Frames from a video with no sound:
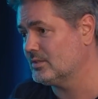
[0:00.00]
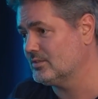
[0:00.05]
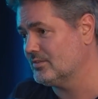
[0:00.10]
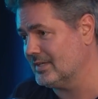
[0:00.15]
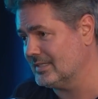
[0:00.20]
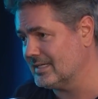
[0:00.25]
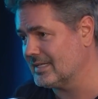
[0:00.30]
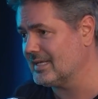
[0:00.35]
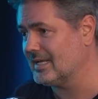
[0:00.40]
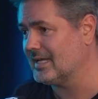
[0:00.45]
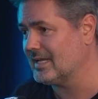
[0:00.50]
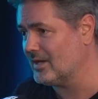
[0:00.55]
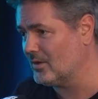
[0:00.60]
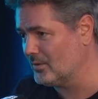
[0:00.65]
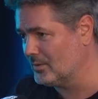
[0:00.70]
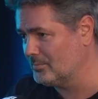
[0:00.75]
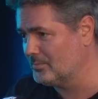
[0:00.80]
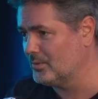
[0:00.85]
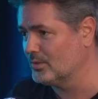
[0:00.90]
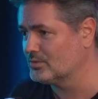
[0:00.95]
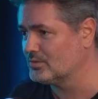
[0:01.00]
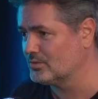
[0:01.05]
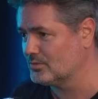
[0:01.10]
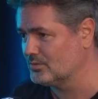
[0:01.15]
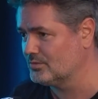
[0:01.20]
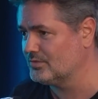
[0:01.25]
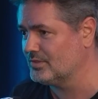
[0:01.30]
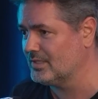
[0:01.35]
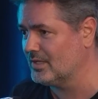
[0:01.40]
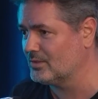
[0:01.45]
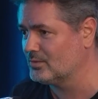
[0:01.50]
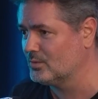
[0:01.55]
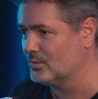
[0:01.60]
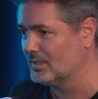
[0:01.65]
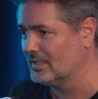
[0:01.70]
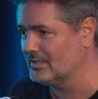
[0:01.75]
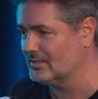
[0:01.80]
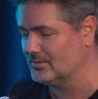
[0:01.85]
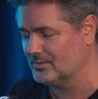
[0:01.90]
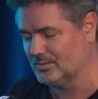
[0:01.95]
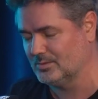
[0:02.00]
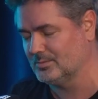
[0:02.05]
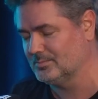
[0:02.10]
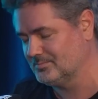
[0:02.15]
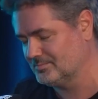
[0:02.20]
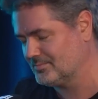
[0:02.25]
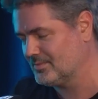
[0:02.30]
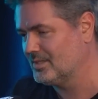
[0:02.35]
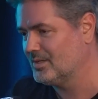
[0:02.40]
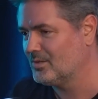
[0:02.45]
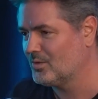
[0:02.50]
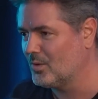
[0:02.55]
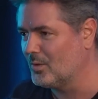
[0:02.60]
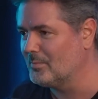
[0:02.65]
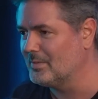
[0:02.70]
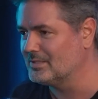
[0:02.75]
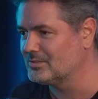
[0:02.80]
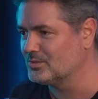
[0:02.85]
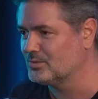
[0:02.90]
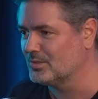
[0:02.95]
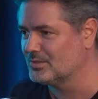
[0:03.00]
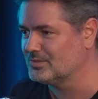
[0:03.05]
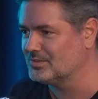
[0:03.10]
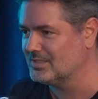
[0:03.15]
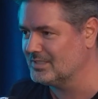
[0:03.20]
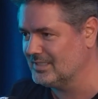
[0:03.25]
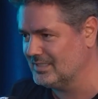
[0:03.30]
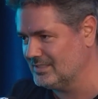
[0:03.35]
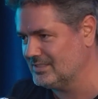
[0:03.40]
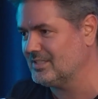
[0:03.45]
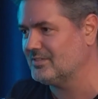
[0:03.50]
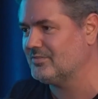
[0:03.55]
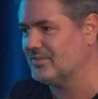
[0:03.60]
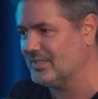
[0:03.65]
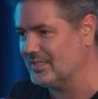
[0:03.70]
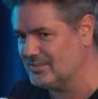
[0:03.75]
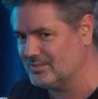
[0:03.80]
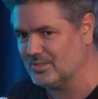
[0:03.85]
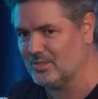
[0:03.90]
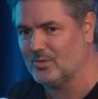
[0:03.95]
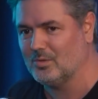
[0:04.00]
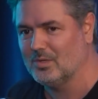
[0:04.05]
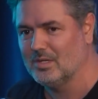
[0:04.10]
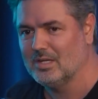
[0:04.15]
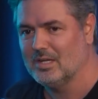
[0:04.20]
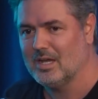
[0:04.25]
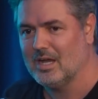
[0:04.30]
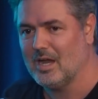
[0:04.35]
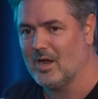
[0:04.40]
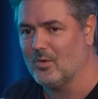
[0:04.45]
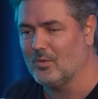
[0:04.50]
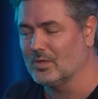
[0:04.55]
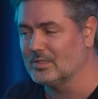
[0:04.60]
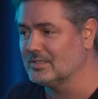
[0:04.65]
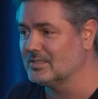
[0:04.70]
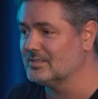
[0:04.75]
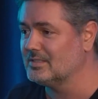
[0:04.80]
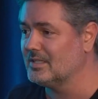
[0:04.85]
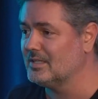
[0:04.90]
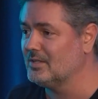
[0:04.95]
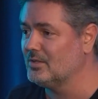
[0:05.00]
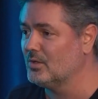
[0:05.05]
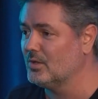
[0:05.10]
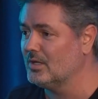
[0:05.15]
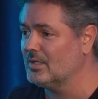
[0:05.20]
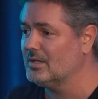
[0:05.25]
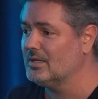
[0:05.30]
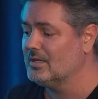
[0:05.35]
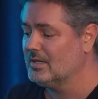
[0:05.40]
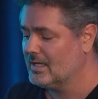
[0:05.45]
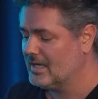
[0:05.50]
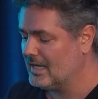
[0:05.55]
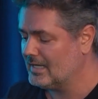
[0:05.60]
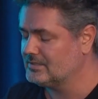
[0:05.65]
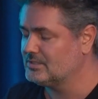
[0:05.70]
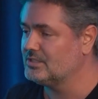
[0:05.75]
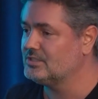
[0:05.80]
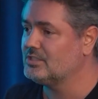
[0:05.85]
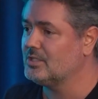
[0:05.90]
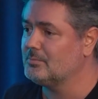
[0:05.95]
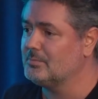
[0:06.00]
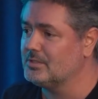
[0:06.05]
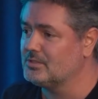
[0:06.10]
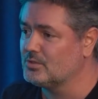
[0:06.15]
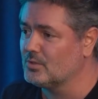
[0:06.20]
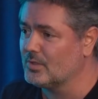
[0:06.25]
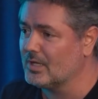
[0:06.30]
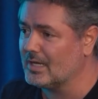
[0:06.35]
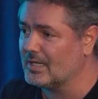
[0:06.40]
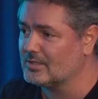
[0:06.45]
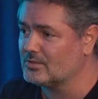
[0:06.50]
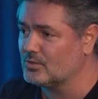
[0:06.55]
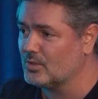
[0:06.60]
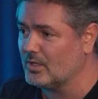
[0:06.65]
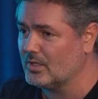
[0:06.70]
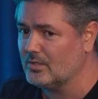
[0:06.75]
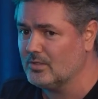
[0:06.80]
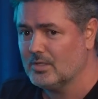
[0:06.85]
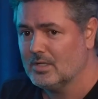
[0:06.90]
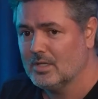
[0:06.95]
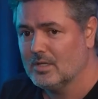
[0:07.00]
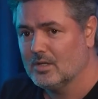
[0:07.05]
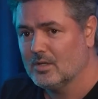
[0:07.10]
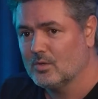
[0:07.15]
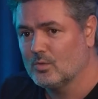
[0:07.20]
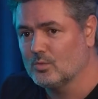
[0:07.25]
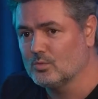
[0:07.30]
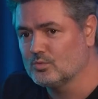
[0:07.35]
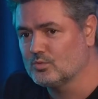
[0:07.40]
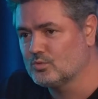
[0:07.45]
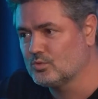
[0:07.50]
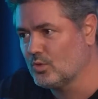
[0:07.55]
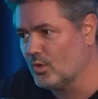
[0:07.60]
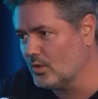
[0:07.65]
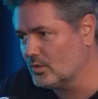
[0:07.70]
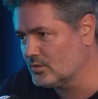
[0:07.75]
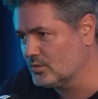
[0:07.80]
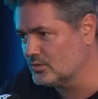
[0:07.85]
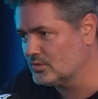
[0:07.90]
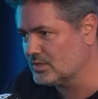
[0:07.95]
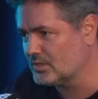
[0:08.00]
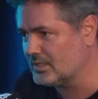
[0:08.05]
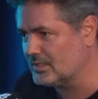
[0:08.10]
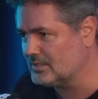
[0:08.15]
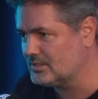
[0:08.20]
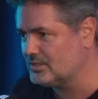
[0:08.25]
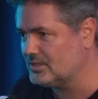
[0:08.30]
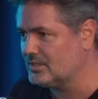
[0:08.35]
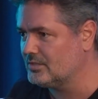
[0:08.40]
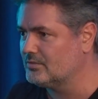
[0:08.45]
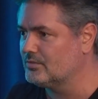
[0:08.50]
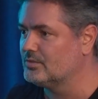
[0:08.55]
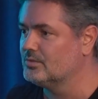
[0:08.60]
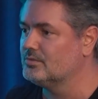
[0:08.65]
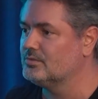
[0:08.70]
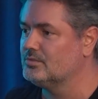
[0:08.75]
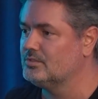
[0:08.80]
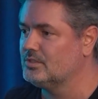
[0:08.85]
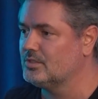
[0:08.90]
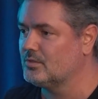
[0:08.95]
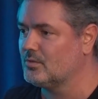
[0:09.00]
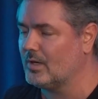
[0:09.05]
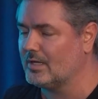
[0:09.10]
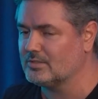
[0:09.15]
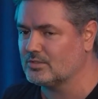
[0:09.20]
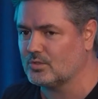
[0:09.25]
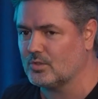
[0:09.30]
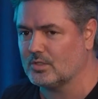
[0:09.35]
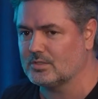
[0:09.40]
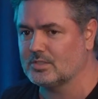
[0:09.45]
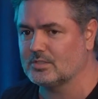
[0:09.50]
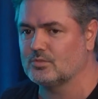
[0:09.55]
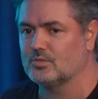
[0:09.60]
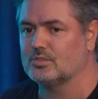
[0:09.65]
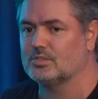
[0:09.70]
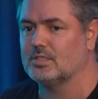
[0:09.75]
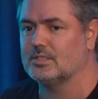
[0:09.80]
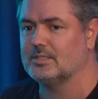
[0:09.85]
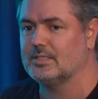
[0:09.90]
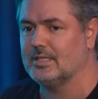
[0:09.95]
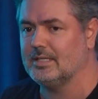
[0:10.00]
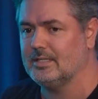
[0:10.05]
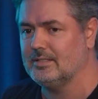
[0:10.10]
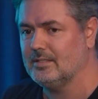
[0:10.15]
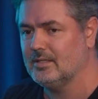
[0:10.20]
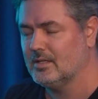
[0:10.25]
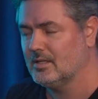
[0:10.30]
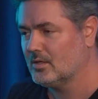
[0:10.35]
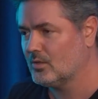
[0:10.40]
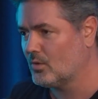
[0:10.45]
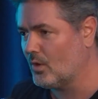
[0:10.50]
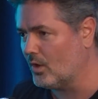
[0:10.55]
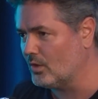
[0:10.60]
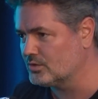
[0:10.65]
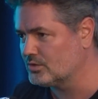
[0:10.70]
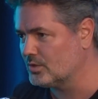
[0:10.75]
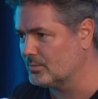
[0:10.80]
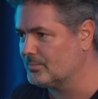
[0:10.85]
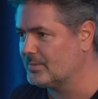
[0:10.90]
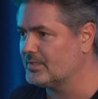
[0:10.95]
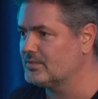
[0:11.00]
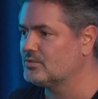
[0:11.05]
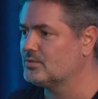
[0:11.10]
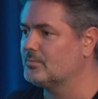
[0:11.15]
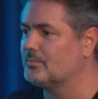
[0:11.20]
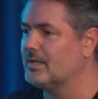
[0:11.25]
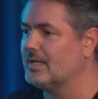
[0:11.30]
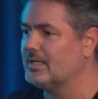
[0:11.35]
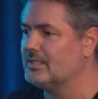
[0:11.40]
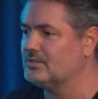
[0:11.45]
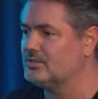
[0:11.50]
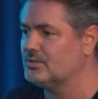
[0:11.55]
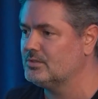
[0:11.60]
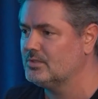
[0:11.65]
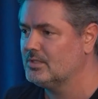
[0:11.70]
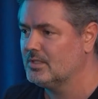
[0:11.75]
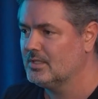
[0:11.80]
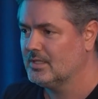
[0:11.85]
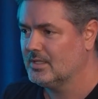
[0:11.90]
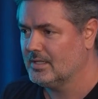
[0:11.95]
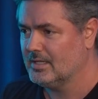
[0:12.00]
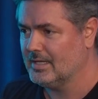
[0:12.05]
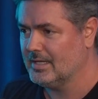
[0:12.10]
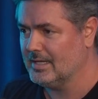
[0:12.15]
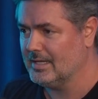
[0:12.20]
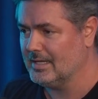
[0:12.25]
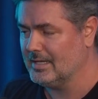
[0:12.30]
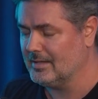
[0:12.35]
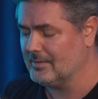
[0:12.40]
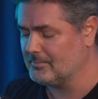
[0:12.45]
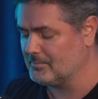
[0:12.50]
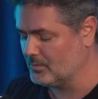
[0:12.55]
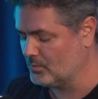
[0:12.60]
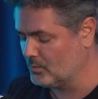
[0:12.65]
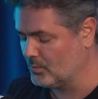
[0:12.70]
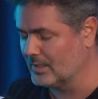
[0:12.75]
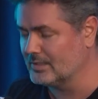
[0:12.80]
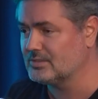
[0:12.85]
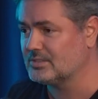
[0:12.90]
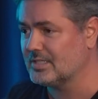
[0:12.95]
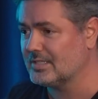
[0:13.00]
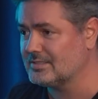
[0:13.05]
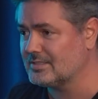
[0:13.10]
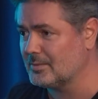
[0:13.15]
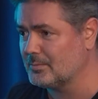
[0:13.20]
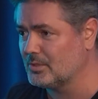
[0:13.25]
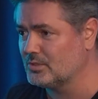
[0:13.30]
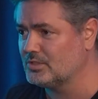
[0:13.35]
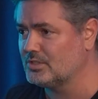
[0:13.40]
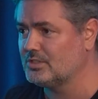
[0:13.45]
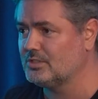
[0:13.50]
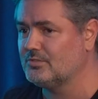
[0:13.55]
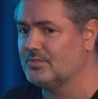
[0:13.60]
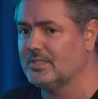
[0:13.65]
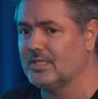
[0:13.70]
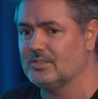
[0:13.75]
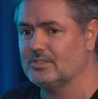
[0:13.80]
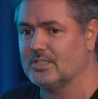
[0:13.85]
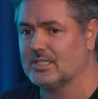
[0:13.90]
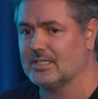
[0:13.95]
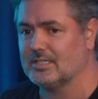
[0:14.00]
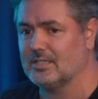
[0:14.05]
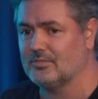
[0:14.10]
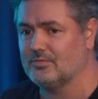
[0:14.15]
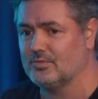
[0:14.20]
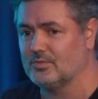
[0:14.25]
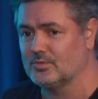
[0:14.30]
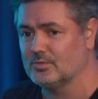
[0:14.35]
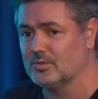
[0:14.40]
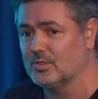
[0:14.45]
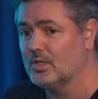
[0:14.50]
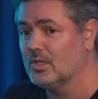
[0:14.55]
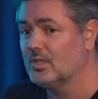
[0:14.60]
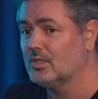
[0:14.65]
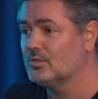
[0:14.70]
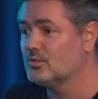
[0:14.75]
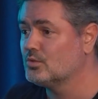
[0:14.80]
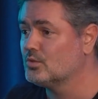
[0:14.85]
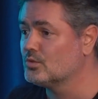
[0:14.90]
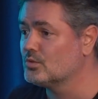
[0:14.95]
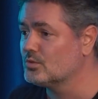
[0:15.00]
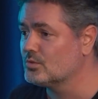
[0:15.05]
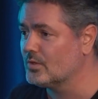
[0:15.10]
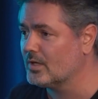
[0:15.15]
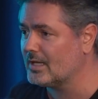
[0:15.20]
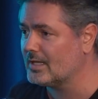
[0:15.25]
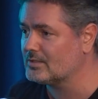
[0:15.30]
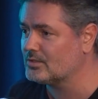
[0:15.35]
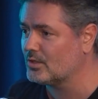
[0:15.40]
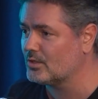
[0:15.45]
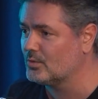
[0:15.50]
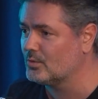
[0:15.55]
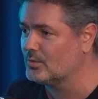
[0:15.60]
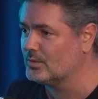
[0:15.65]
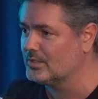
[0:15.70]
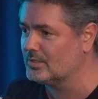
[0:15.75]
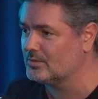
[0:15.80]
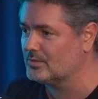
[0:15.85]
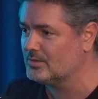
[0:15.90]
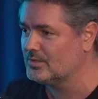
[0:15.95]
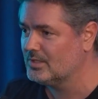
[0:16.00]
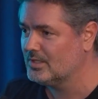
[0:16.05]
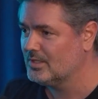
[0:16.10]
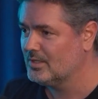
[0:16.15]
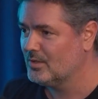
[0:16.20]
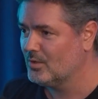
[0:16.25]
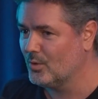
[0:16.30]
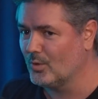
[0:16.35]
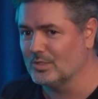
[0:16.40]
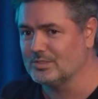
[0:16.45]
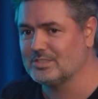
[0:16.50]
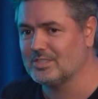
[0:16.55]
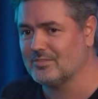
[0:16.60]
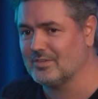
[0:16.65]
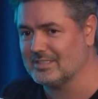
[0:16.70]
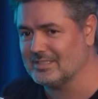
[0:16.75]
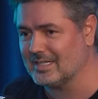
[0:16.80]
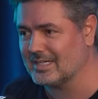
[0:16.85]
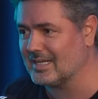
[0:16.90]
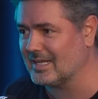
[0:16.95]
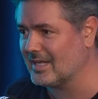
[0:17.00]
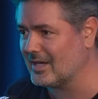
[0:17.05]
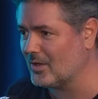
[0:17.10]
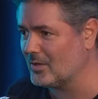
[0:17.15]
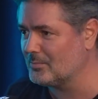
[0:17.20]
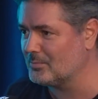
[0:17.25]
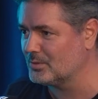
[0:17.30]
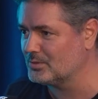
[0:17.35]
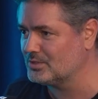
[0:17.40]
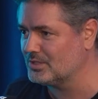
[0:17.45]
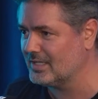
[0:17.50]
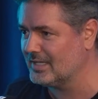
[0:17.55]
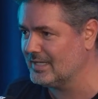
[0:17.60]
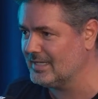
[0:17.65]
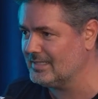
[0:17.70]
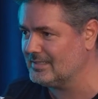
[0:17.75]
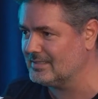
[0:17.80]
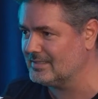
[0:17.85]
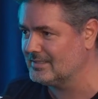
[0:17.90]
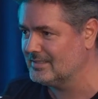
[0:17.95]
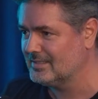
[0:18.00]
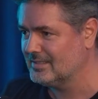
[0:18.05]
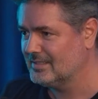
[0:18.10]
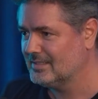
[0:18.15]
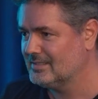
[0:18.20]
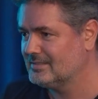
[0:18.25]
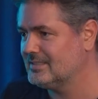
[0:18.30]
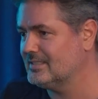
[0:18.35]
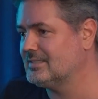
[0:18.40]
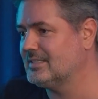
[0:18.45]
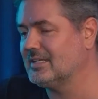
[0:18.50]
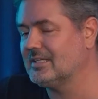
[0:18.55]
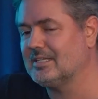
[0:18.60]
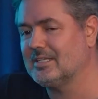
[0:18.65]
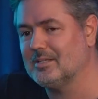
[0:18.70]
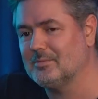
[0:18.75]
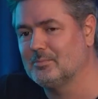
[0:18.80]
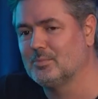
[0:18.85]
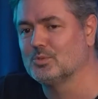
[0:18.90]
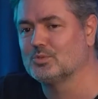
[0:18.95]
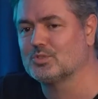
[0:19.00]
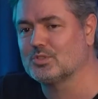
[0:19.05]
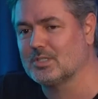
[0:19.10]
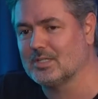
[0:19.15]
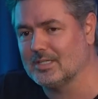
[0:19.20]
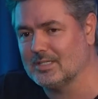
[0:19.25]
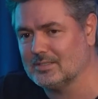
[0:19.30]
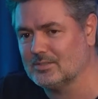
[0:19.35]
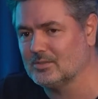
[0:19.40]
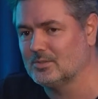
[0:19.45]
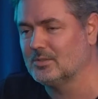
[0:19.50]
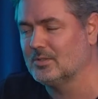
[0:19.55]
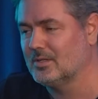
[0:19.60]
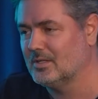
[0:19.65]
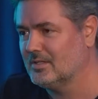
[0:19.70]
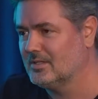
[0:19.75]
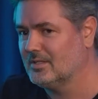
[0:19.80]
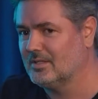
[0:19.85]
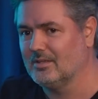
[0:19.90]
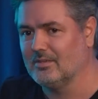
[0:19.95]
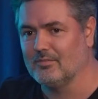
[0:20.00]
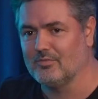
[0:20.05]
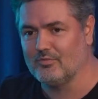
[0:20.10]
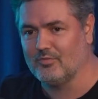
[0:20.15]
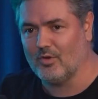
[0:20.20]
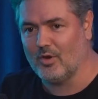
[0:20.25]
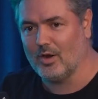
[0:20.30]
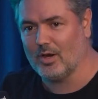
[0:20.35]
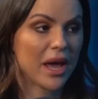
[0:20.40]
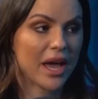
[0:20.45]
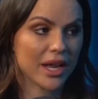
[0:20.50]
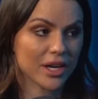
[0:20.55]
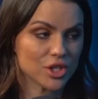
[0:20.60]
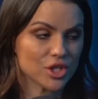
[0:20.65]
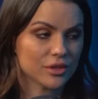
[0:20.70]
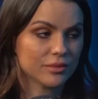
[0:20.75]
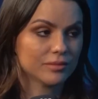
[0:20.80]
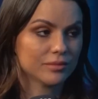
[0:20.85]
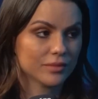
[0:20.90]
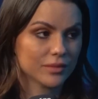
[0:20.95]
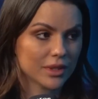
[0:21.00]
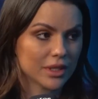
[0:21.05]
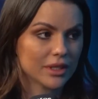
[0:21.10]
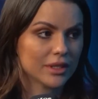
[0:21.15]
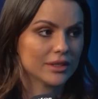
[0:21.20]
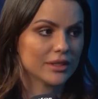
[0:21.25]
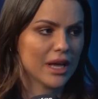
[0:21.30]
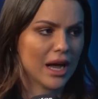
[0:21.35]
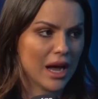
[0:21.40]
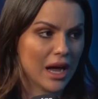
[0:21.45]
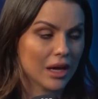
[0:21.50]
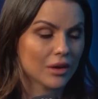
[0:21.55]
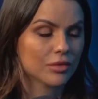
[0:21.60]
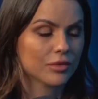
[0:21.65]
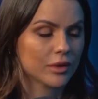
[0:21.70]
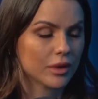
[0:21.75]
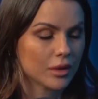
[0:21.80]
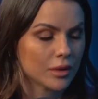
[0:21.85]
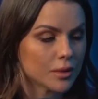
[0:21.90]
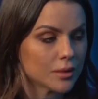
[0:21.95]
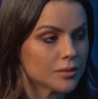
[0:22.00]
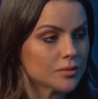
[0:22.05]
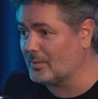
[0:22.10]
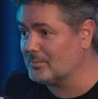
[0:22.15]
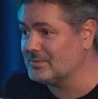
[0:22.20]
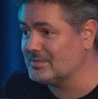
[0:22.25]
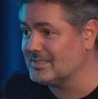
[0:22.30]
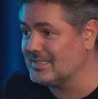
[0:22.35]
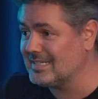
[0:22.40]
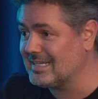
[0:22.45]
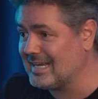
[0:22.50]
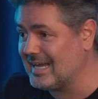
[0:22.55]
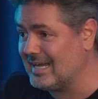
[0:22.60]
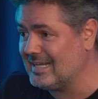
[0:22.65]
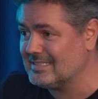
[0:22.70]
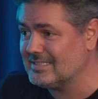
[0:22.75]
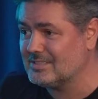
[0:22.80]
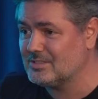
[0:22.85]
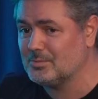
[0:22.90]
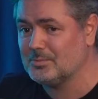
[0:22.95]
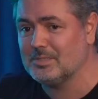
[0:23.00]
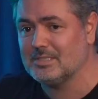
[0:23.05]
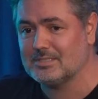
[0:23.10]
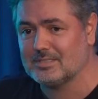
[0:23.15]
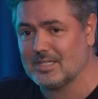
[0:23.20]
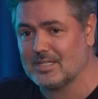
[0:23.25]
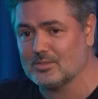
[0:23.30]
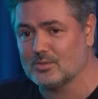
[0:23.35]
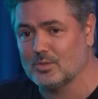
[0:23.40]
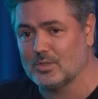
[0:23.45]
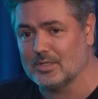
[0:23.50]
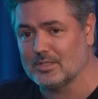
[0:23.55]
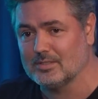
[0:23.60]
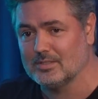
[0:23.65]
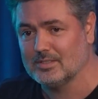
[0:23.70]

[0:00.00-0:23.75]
vai declarar o imposto no final do ano, no começo do ano seguinte, referente ao, ao ano anterior, a gente emite um relatório com todo o descritivo de quais cotas você tem, qual o seu preço médio, é, quanto você recebeu de dividendo de cada fundo, tudo num relatório único. Hoje você vai declarar o imposto de renda, você tem que ir buscando. Tem muita gente que se perde. E você tem que ir buscando informes em cada administrador.